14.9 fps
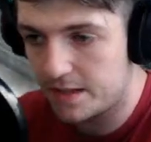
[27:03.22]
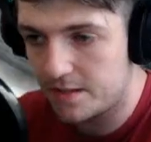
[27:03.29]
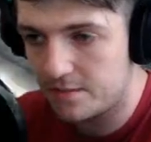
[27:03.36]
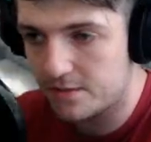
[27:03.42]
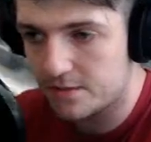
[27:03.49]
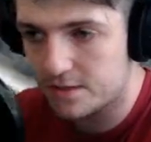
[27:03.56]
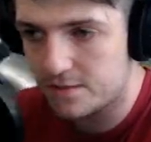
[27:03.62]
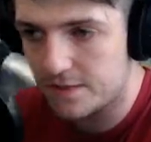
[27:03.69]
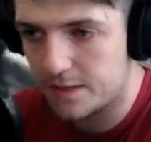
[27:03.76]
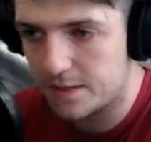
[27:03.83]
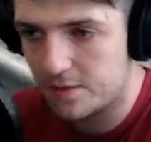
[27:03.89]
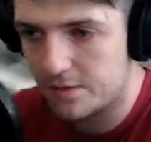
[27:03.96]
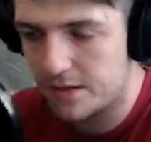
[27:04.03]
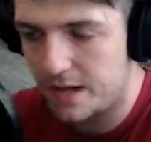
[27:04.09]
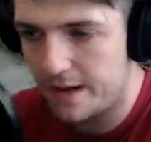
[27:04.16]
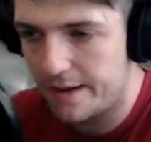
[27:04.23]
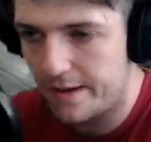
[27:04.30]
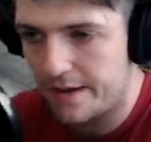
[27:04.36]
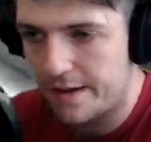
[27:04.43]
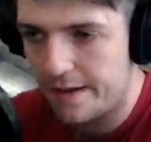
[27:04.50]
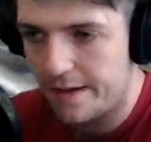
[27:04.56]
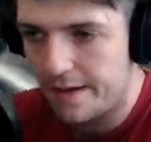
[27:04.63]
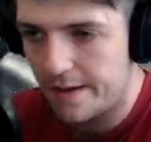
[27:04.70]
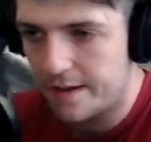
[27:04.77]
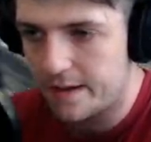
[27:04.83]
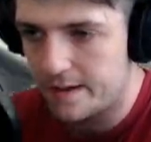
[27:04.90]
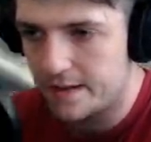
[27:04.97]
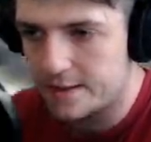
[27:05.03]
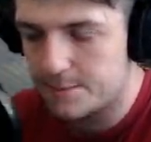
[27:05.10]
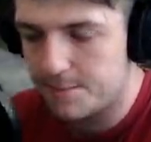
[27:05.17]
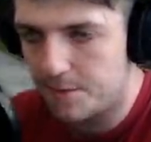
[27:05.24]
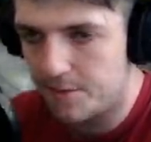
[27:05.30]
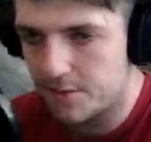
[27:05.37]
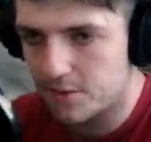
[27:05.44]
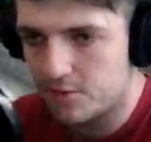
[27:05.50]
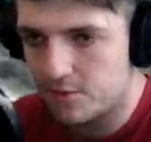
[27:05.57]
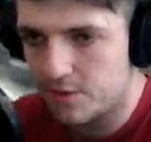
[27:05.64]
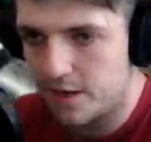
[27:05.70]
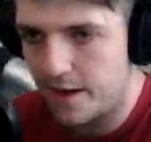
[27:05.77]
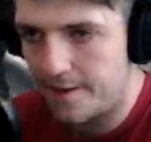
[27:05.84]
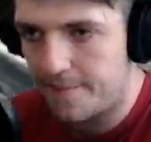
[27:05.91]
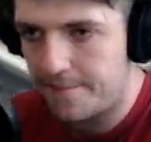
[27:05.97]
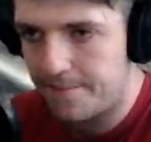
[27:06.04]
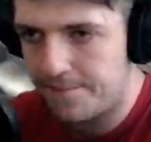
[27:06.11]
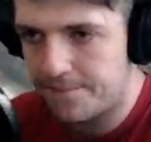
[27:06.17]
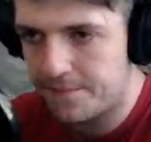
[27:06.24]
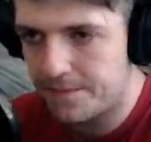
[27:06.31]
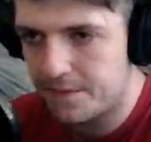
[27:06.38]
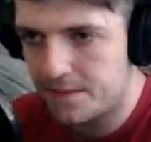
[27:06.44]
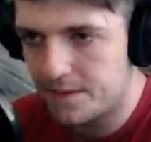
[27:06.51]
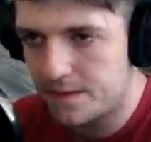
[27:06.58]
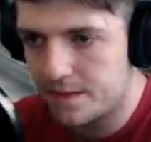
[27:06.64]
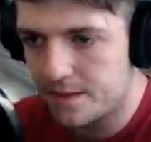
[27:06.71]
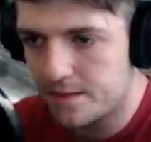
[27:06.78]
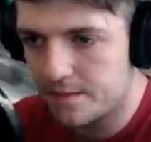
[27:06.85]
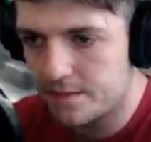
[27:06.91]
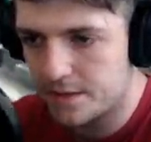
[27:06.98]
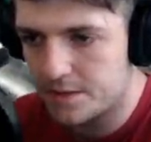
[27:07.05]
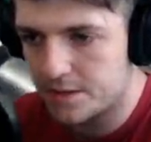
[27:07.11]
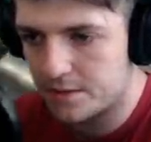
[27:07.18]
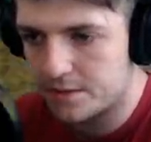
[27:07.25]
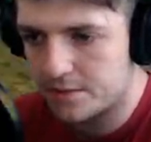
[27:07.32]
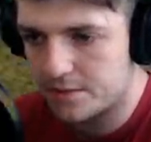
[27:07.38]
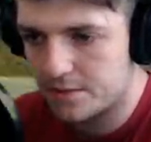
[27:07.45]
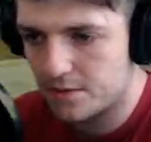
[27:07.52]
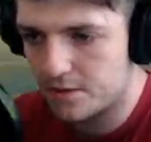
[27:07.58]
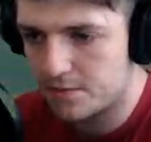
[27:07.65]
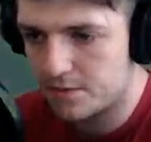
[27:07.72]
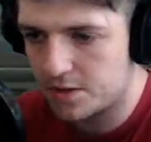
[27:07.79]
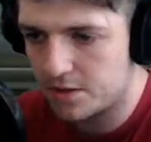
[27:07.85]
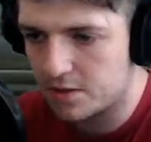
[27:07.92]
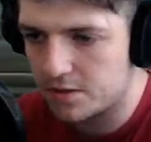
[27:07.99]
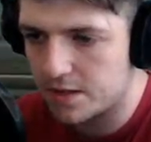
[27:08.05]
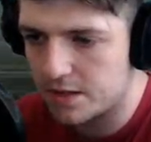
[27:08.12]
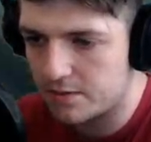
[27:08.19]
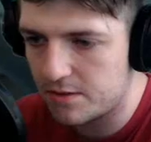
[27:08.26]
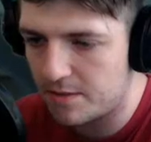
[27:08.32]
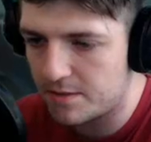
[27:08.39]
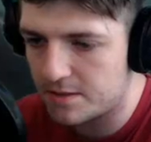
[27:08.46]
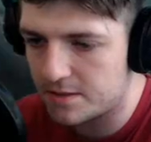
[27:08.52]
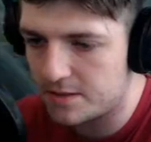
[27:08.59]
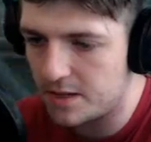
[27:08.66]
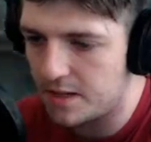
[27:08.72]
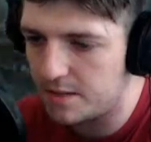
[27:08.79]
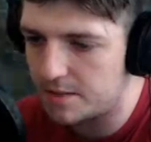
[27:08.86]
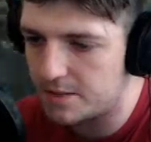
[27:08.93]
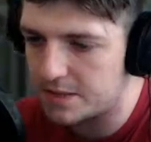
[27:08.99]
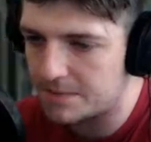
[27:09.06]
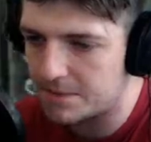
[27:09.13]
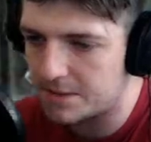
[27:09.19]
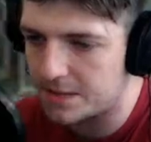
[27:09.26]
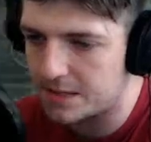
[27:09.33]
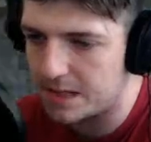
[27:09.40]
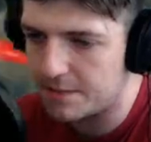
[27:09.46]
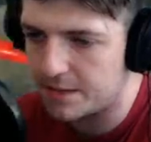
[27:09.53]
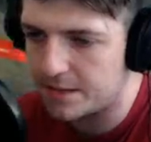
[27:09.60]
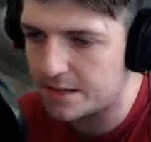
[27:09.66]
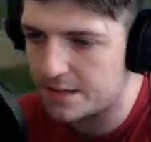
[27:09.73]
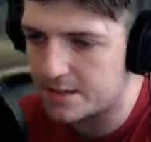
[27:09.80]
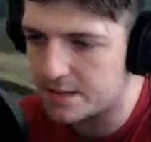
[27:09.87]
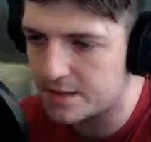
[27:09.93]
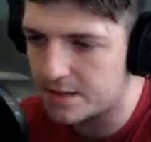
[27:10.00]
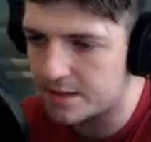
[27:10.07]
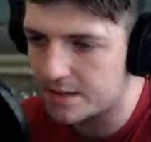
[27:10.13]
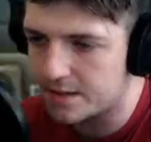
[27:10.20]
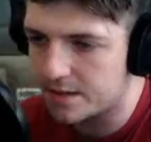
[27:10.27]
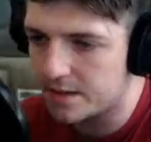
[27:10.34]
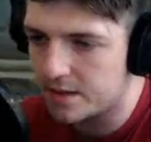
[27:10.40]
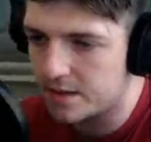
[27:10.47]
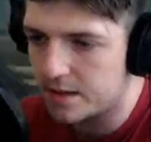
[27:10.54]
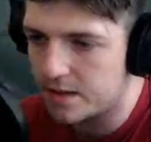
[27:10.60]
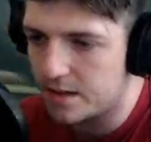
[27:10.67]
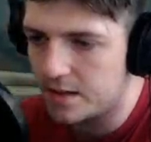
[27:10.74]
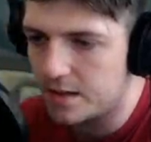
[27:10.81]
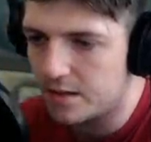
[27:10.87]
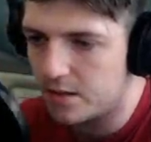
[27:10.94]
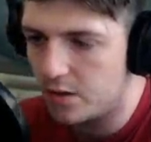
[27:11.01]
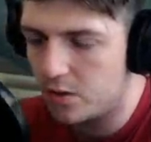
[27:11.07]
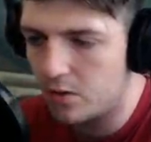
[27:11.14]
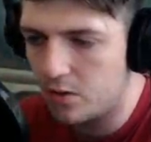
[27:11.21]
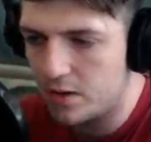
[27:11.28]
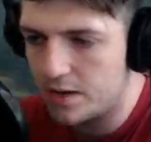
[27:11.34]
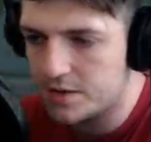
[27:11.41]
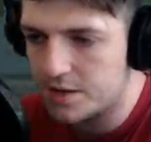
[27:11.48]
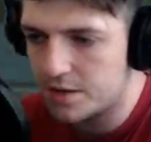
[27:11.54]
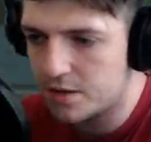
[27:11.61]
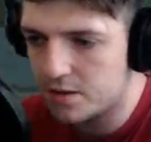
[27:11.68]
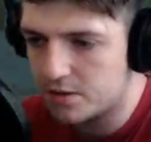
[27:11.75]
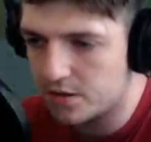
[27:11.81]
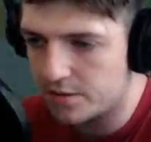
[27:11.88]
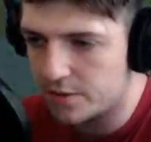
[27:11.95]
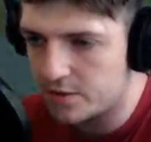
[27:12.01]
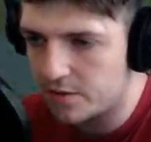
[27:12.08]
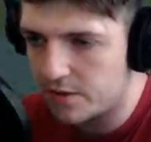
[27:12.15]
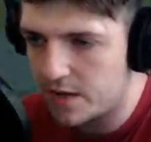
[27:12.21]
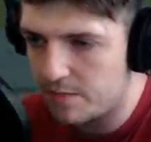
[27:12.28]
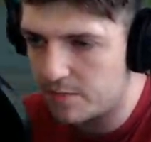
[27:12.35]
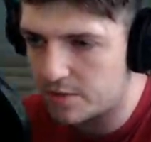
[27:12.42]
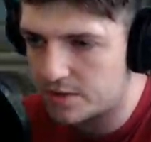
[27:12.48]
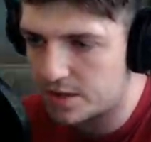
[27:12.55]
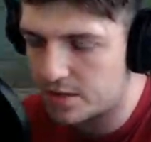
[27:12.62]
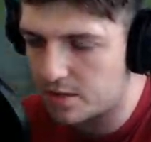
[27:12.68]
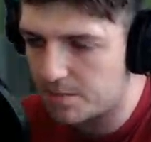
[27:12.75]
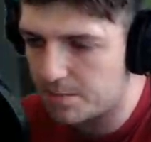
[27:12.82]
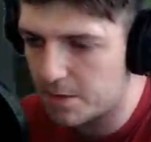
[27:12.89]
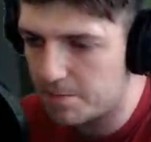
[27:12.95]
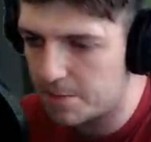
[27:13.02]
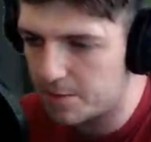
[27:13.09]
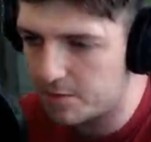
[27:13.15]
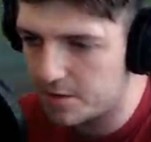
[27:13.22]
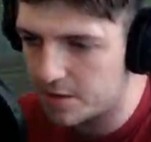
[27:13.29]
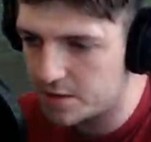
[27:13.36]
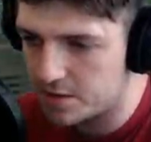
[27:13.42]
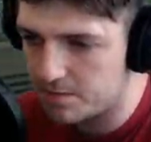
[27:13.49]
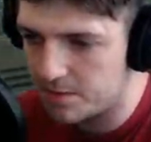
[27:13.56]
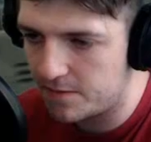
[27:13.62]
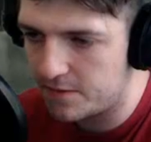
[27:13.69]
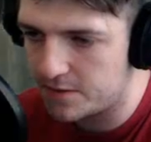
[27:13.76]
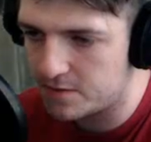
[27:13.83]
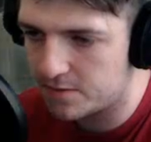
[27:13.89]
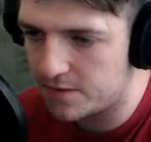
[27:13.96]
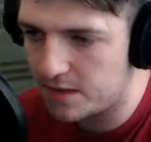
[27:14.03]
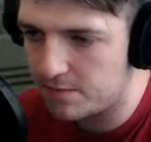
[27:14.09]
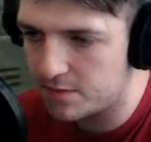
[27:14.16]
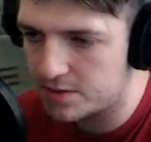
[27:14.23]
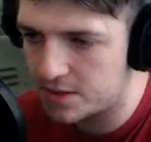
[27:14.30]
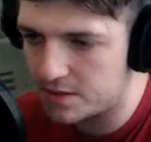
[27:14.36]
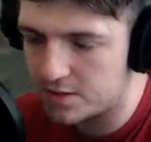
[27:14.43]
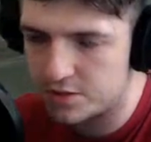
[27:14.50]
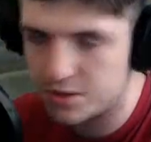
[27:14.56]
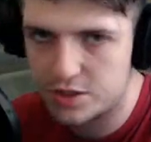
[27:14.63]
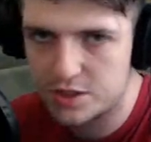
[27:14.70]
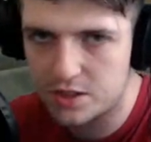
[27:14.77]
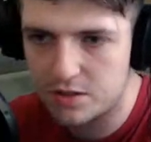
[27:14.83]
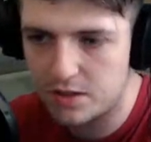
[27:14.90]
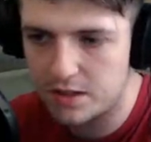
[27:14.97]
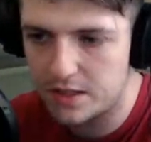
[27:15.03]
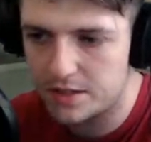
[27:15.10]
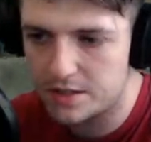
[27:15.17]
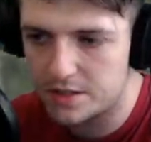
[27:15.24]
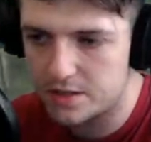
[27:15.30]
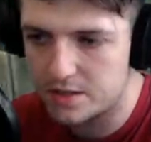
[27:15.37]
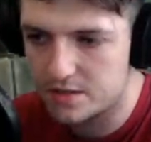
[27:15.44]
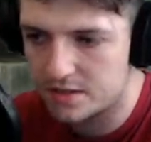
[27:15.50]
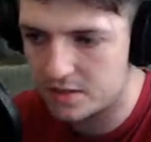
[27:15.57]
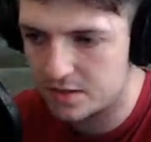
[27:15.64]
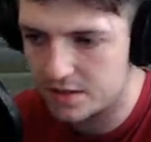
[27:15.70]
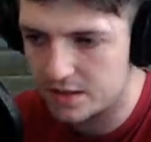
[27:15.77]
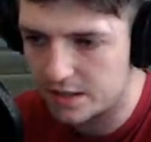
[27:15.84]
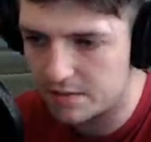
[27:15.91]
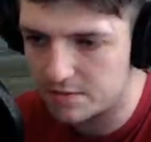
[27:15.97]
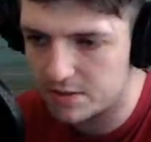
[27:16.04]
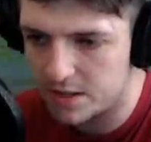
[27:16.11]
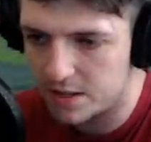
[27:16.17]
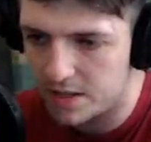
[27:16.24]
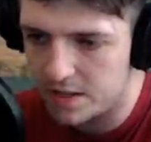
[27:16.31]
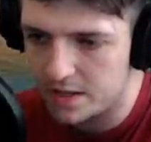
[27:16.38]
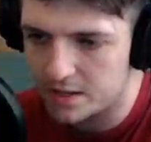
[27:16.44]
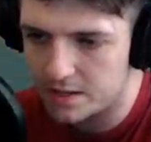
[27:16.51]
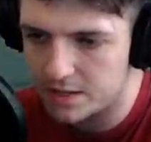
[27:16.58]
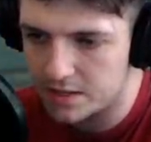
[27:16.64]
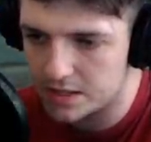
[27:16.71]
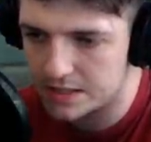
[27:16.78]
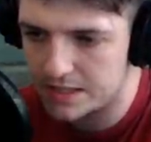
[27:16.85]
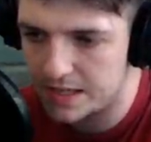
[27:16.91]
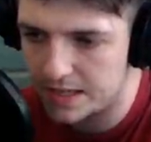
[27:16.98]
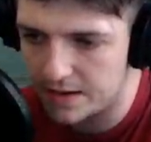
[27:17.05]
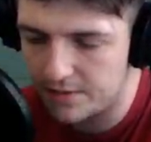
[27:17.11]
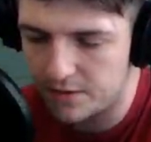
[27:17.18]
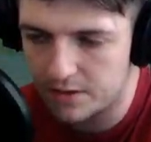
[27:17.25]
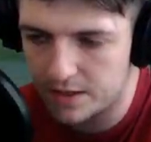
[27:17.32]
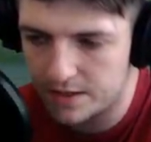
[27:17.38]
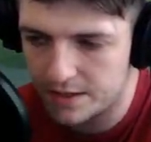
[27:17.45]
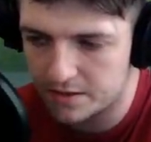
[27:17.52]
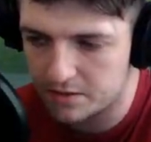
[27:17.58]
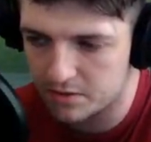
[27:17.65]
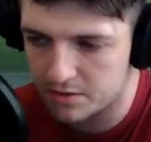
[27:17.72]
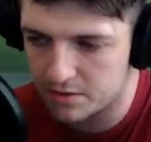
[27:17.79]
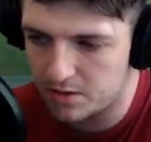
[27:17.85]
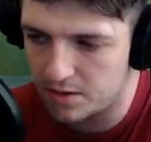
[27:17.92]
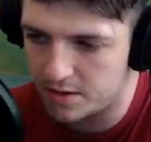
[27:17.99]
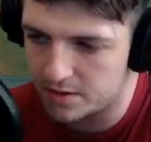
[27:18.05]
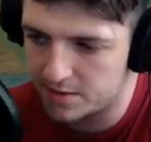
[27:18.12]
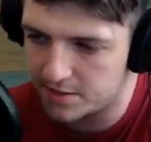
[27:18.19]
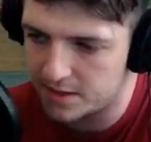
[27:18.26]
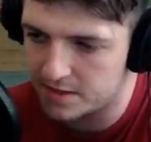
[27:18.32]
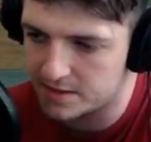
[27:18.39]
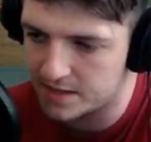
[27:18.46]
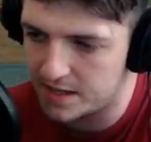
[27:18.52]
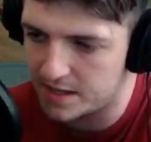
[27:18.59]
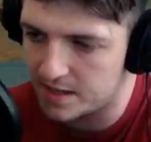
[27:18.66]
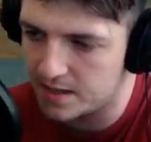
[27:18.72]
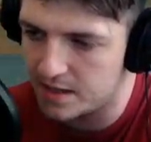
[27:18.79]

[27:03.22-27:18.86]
osobę, która e, spowoduje... Znaczy, z którą się kontaktujemy, z Doylem się spotkamy inaczej. Ogólnie jeżeli chodzi o widzów na muszce, to proponuję, żeby widzów na muszce troszeczkę ograniczyć, w sensie takim, że nie, że serię w ogóle nie kontynuować w tej serii,